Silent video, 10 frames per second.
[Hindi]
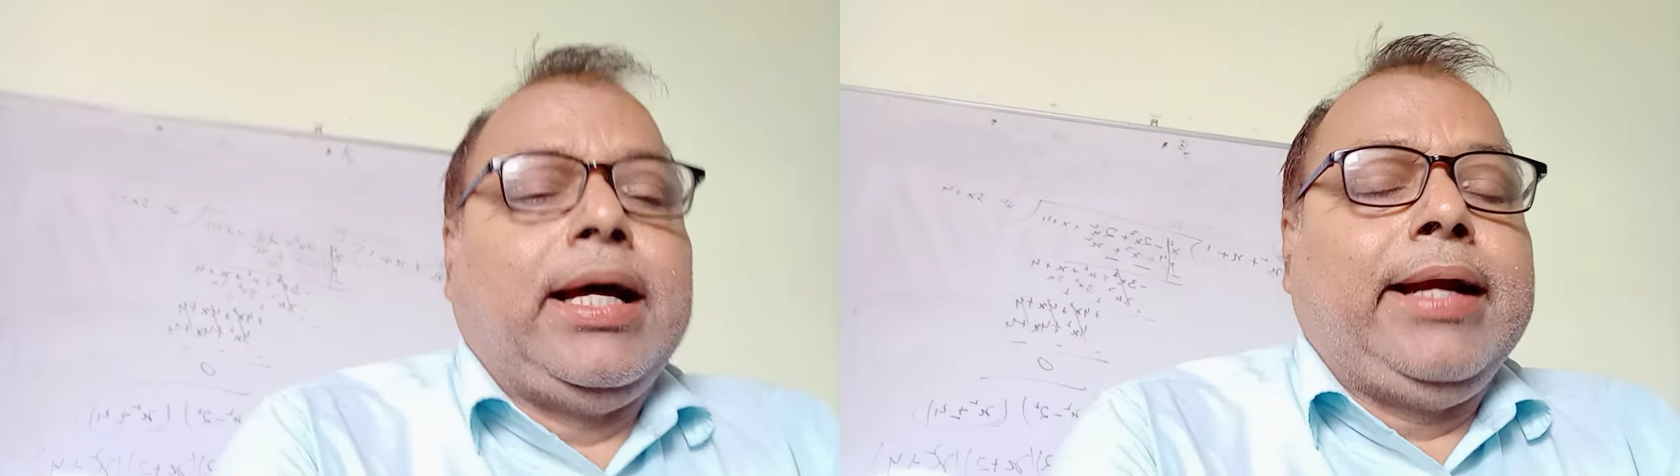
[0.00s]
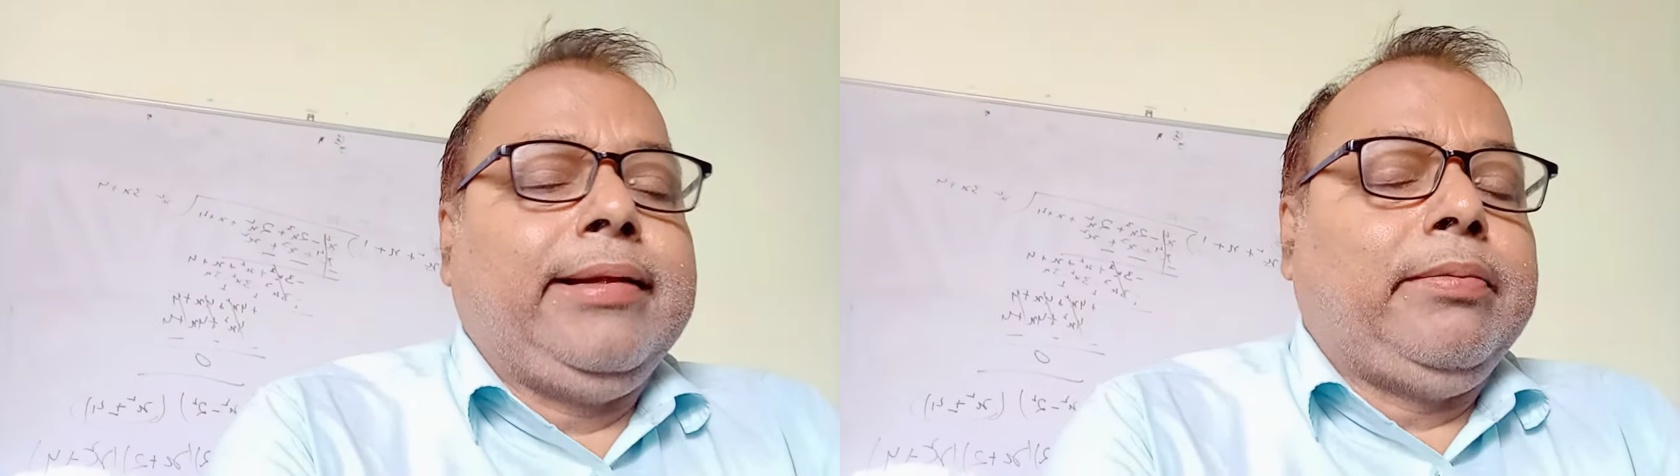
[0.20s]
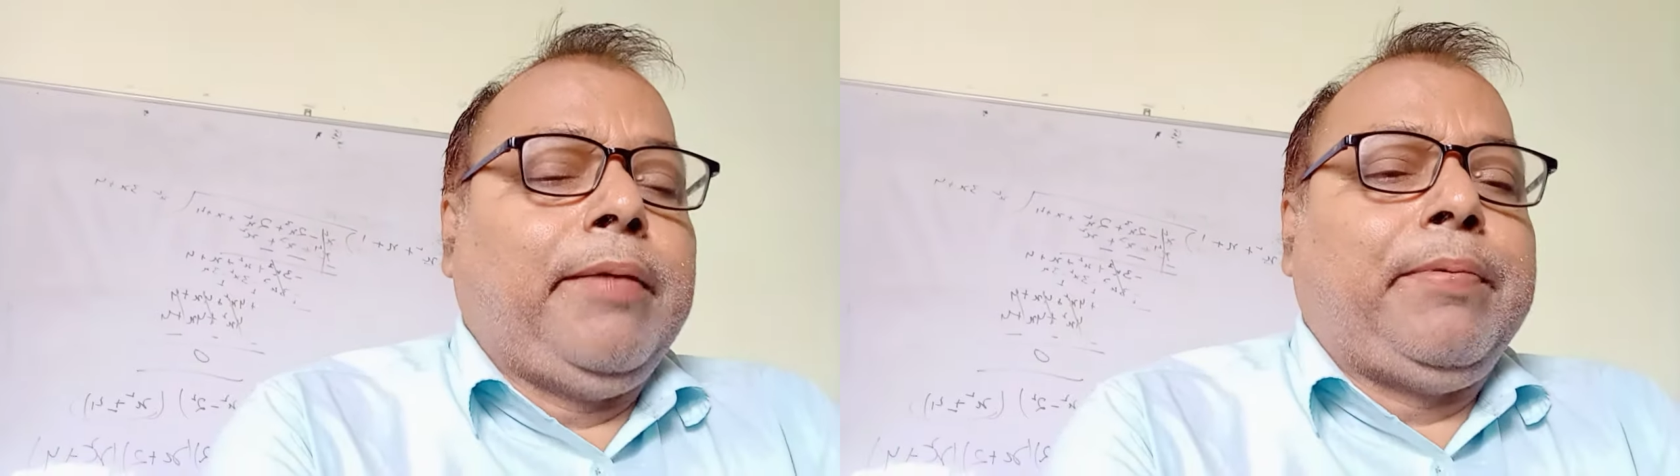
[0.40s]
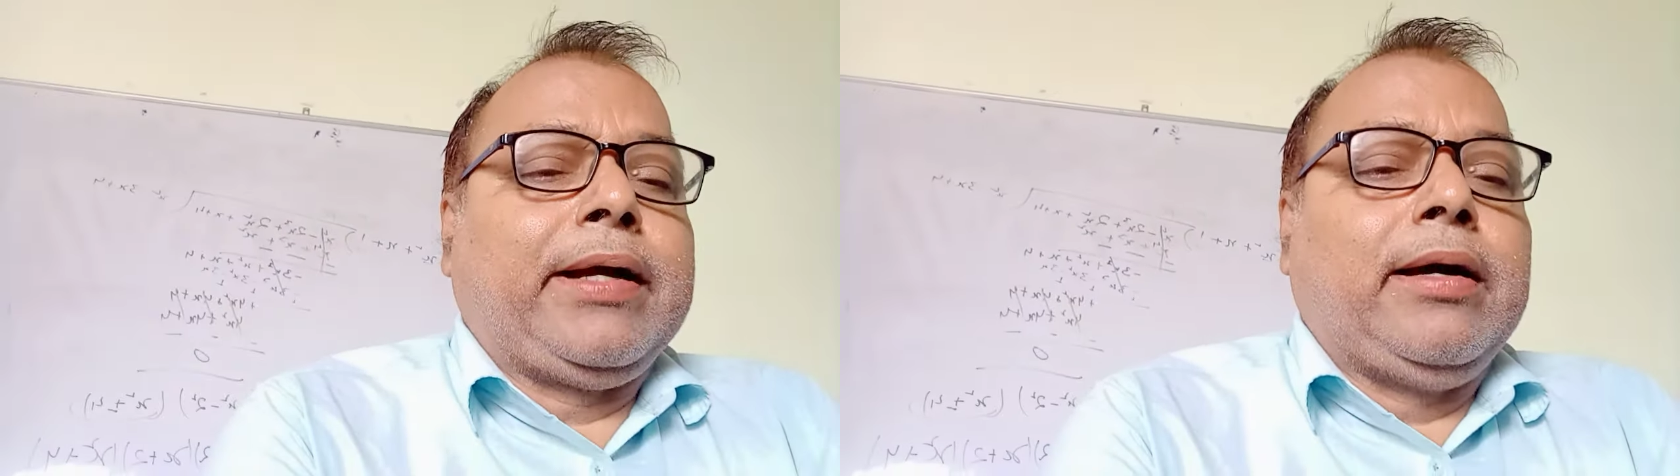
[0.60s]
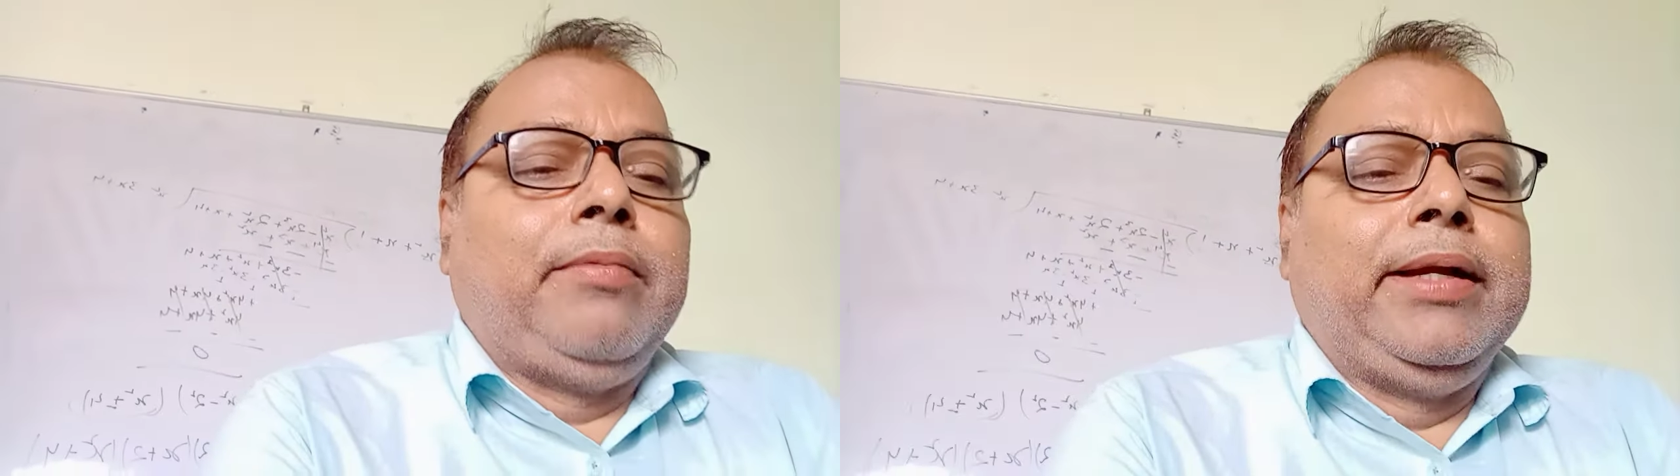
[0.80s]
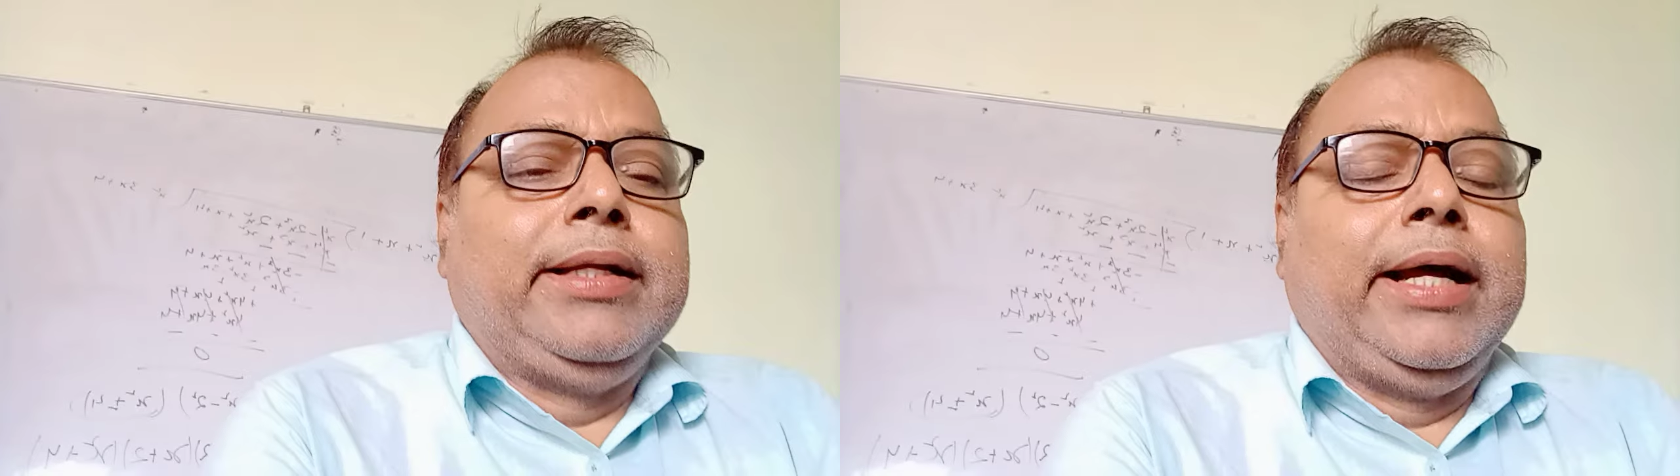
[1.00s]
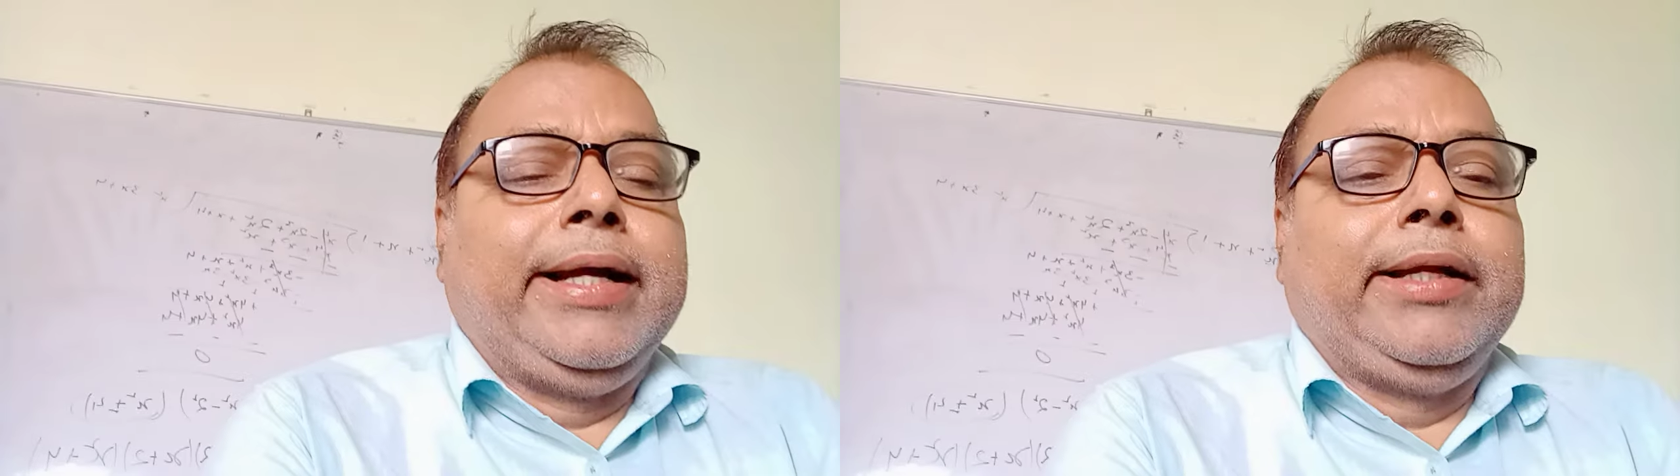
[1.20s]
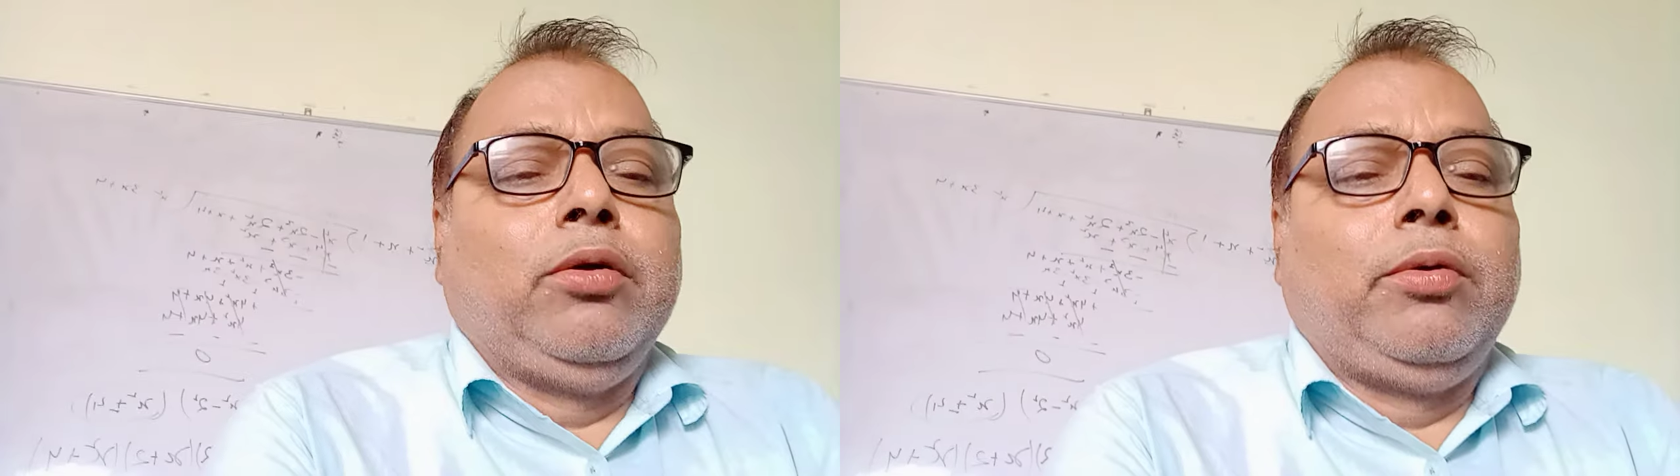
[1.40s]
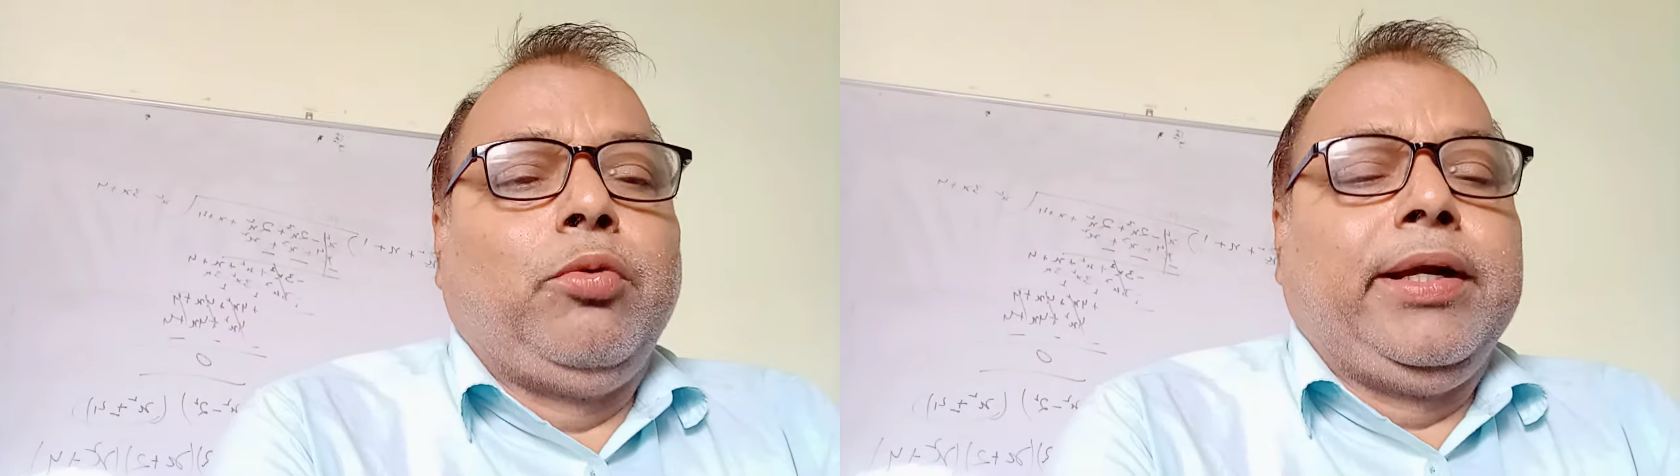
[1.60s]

निर्धारित समय पर कब ली जाएगी जो